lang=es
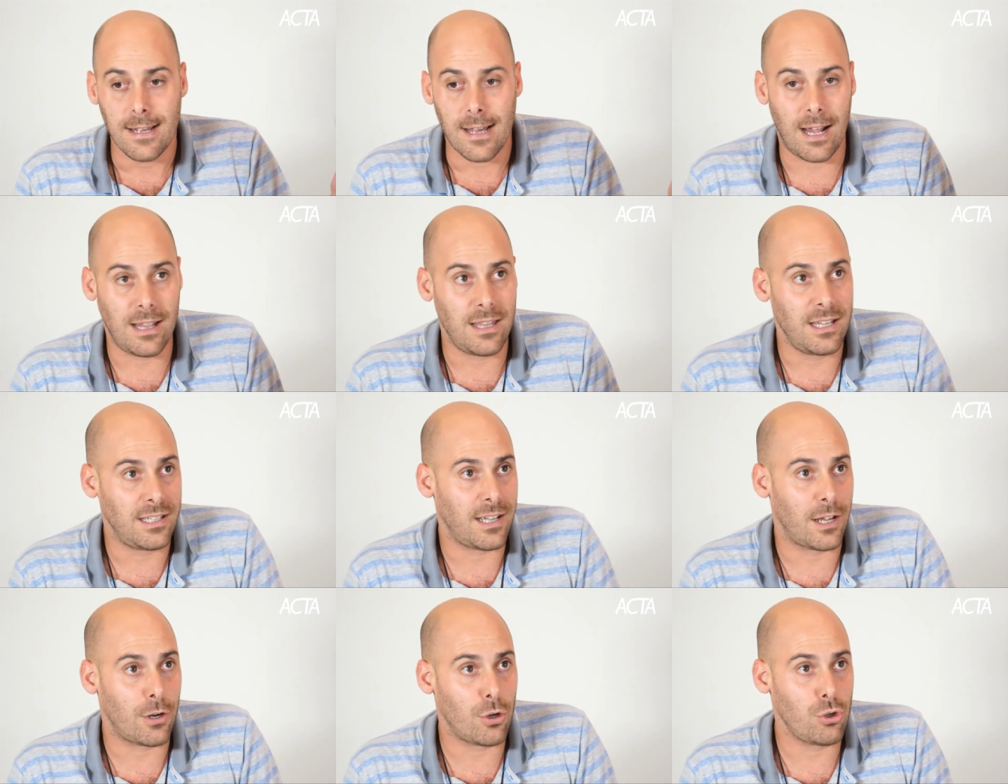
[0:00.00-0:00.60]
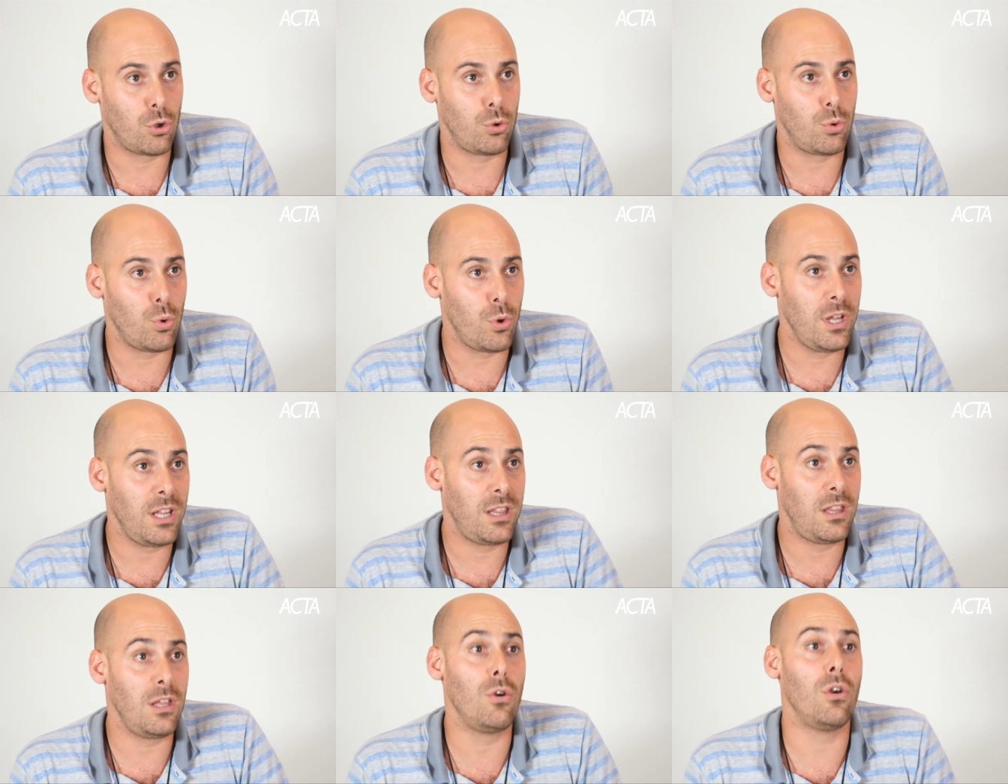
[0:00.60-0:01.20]
al desarrollo
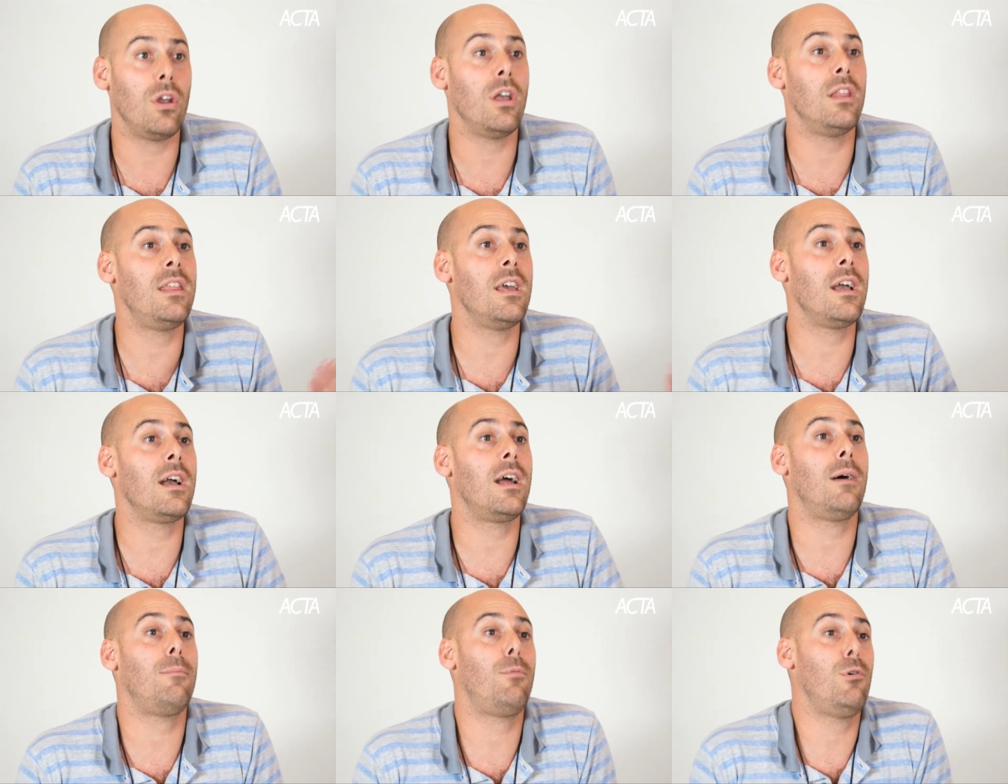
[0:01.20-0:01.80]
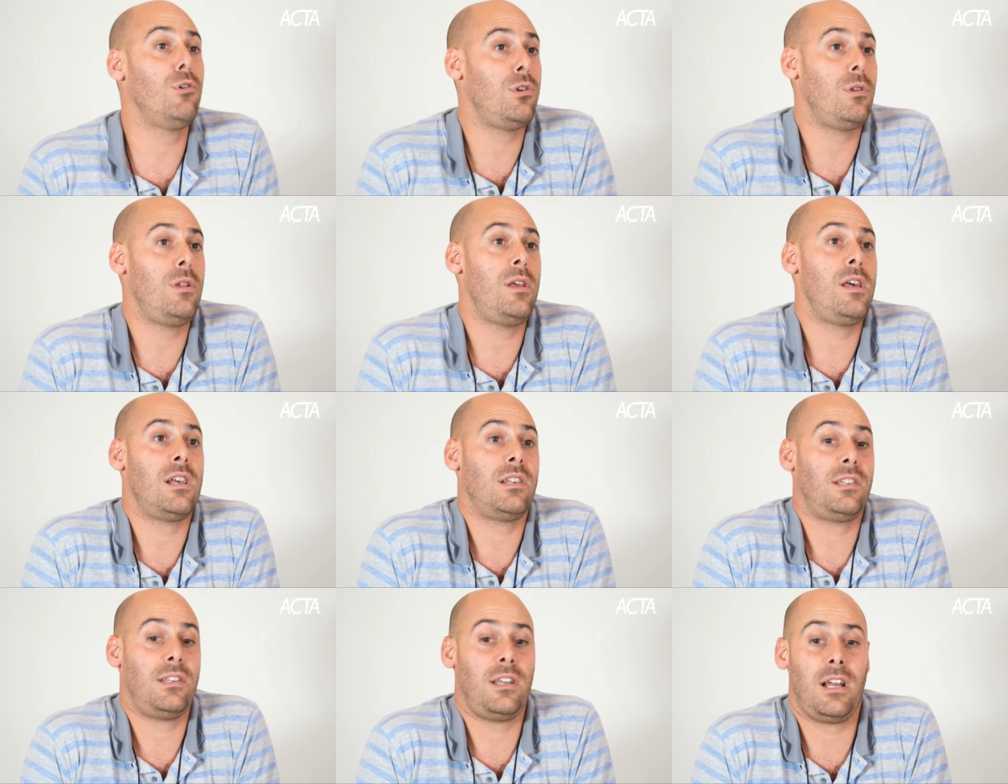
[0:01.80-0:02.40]
turístico y que tengan la posibilidad
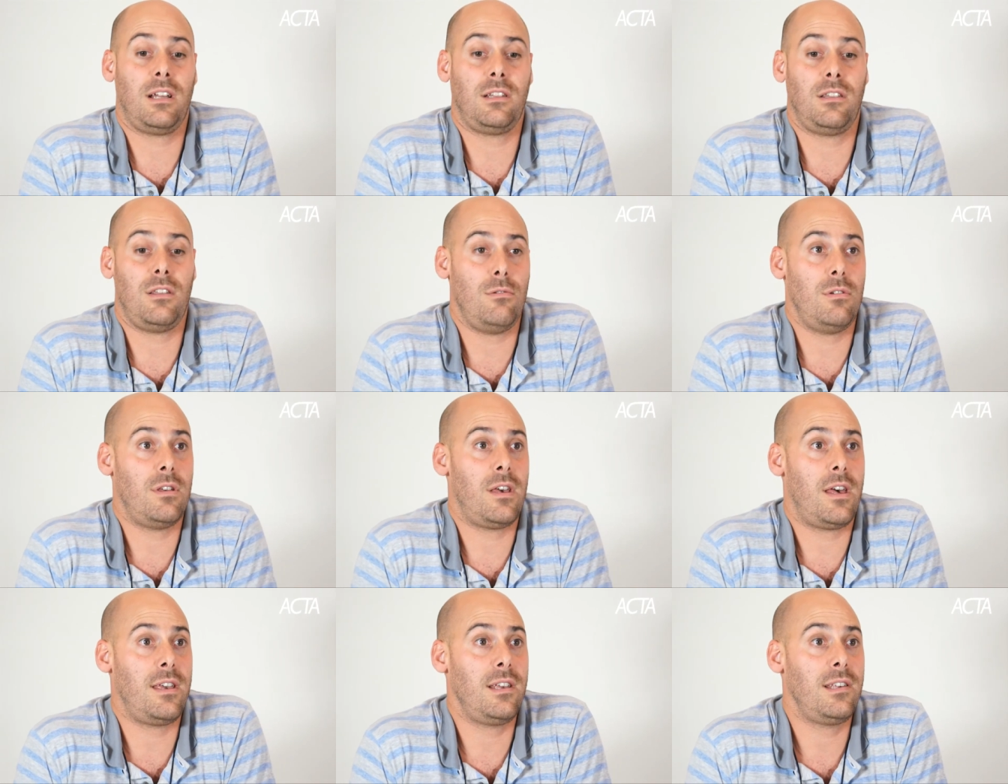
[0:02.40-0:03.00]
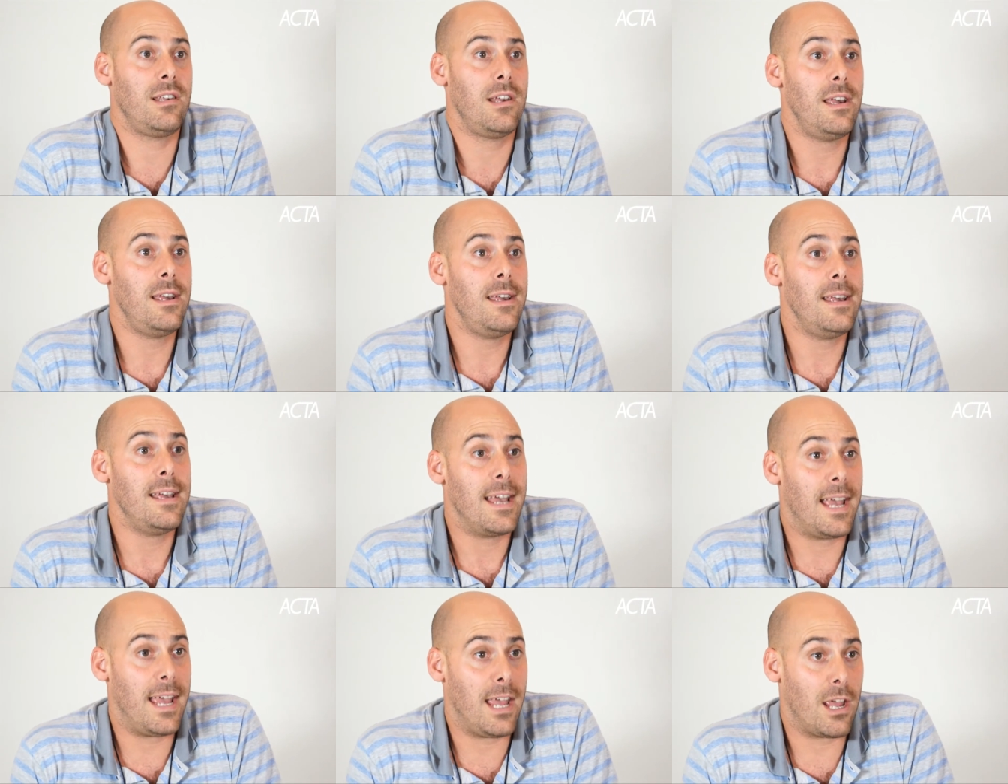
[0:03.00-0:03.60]
de hacer actividades
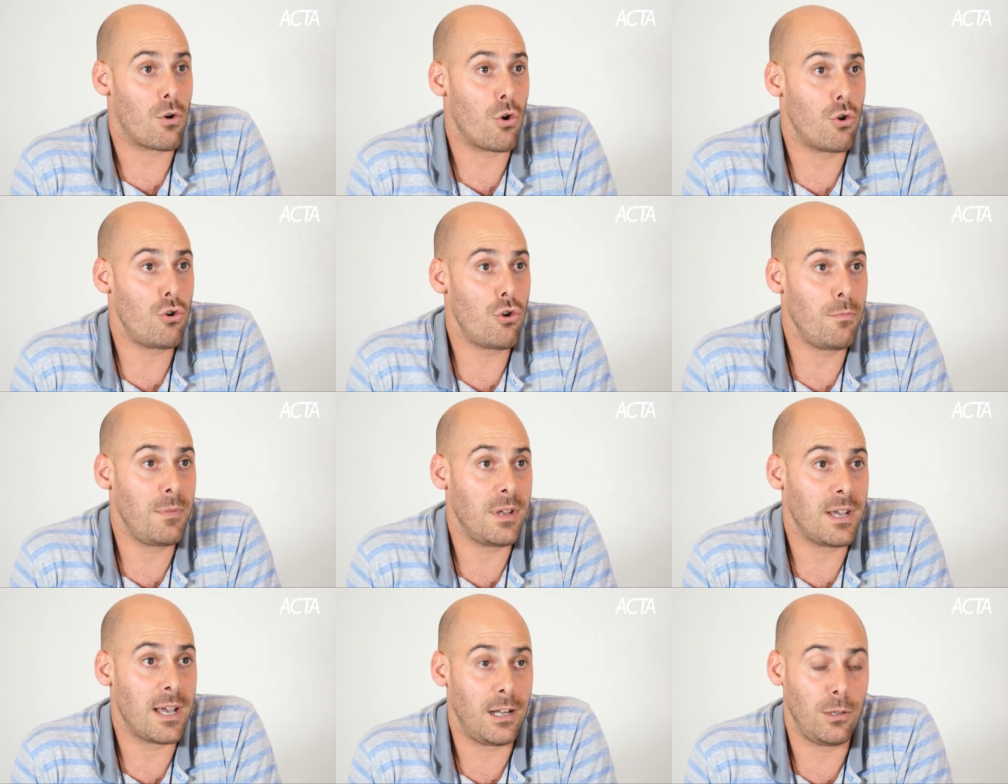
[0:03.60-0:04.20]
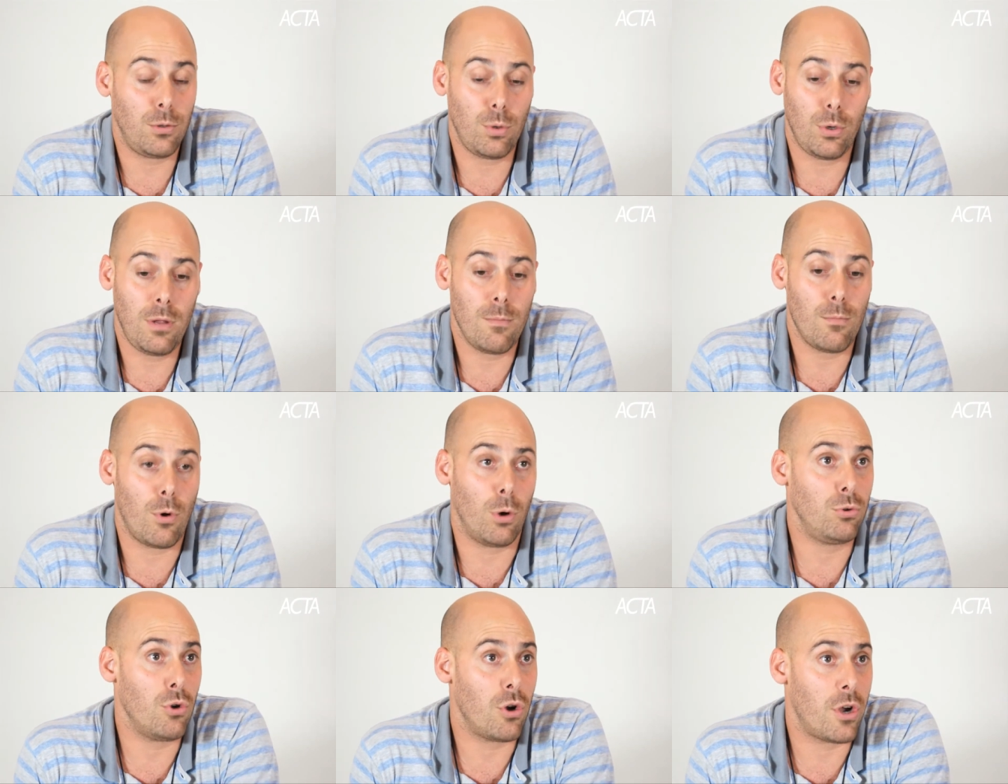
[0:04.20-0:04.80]
económicas del
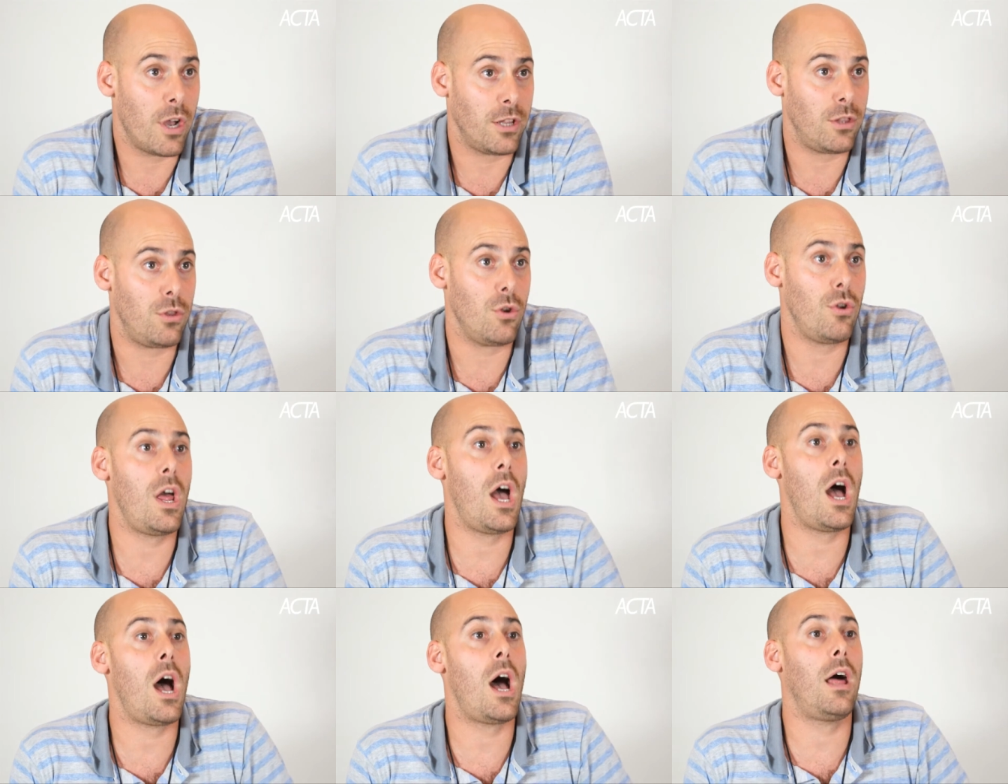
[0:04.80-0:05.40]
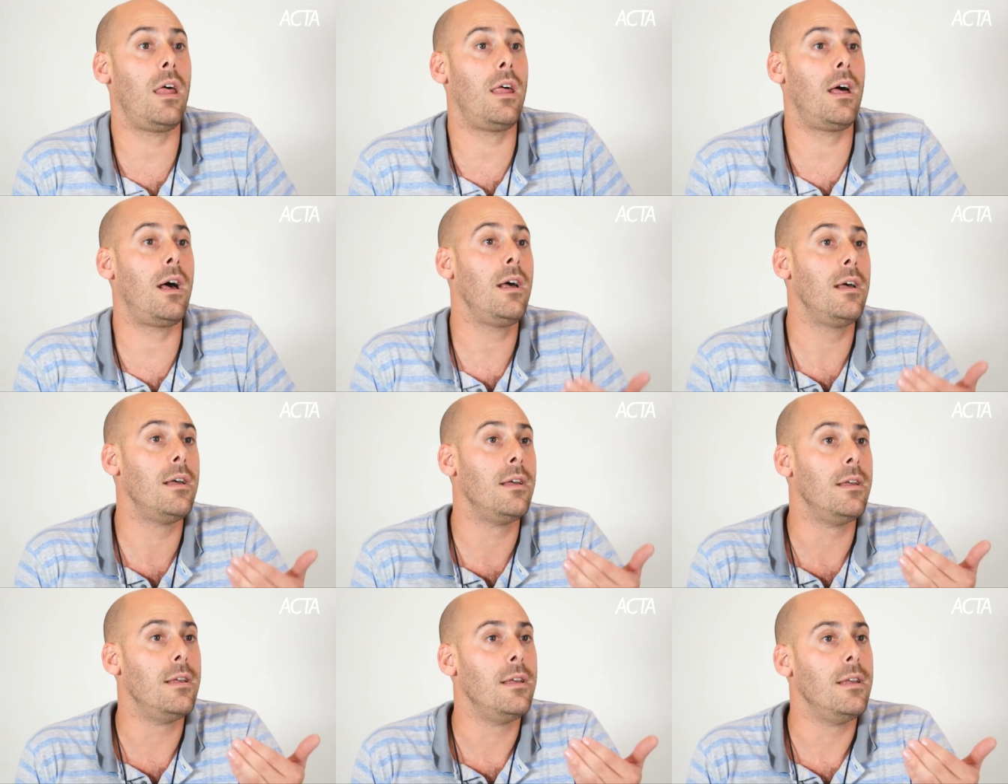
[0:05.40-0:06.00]
turismo
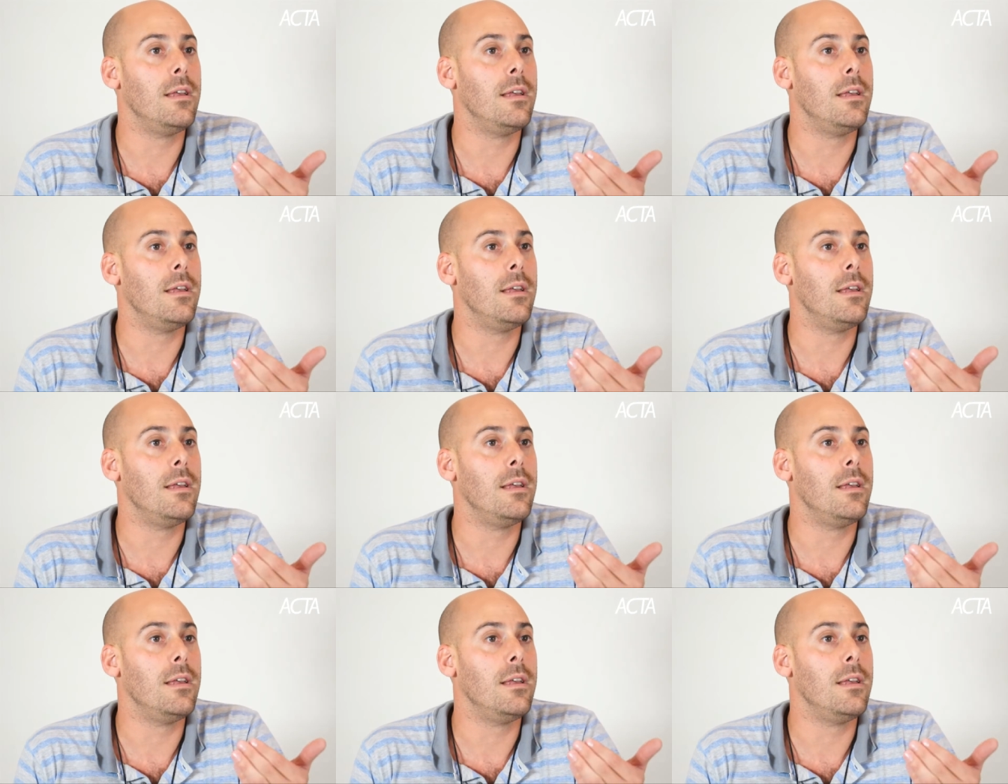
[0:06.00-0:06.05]
autogestionada,